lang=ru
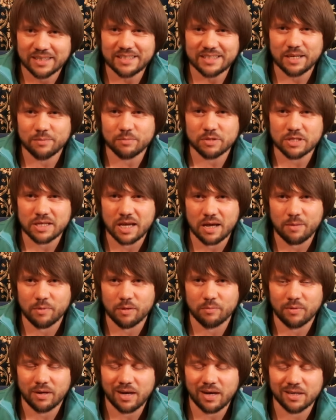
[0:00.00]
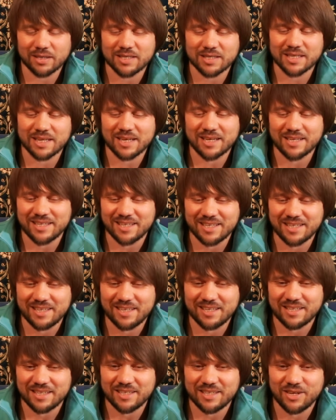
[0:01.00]
тем самым
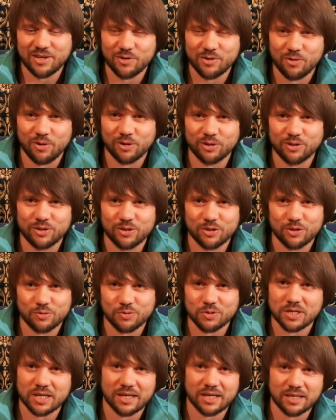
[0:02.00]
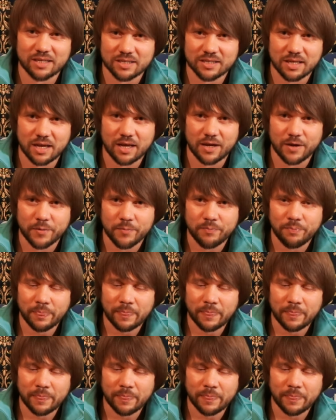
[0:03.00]
отсоединить ее от Иисуса Христа.